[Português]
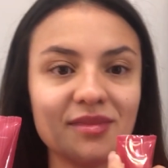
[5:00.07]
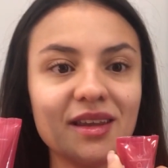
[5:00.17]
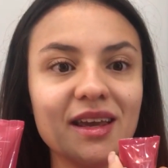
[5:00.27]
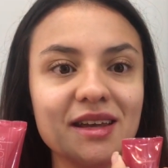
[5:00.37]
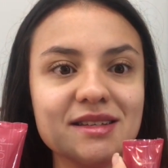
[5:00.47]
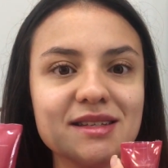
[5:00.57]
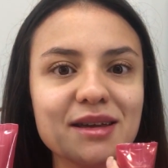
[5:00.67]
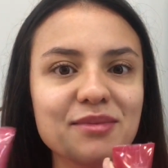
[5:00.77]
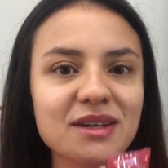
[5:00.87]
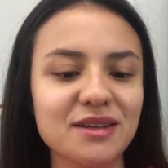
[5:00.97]

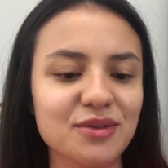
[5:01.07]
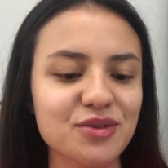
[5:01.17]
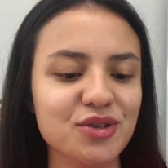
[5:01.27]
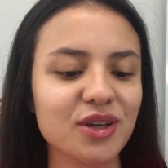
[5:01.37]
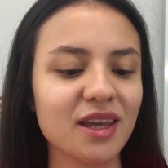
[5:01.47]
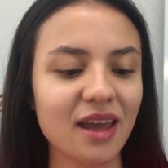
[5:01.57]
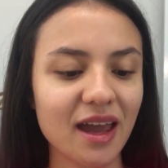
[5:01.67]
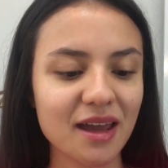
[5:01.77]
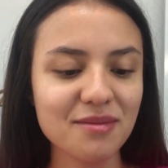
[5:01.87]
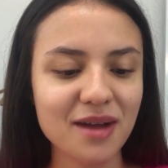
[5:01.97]
Recebidos de
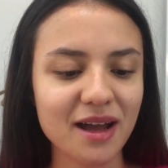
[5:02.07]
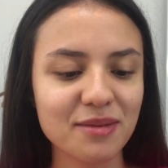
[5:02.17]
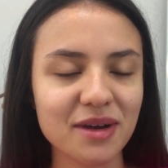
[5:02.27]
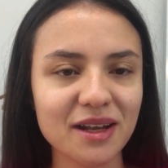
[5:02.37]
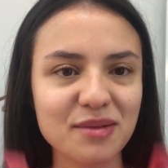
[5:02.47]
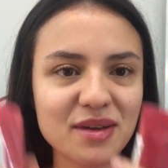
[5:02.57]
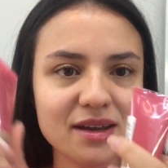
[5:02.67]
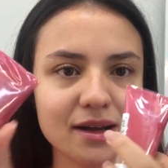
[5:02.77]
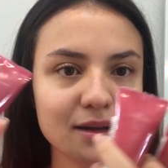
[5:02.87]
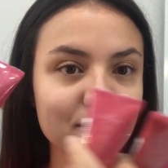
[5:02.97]
quem? Mari Maria
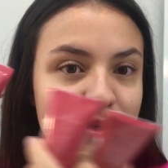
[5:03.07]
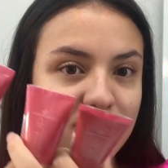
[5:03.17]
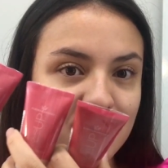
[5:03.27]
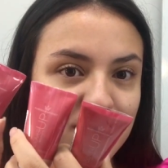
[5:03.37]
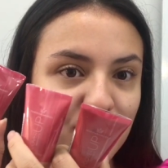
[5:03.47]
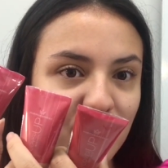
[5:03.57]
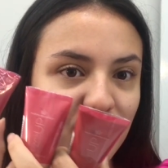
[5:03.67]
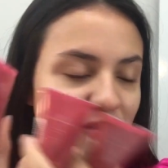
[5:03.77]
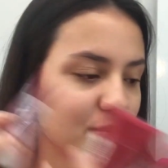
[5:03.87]
Makeup. Sim, estou com a nova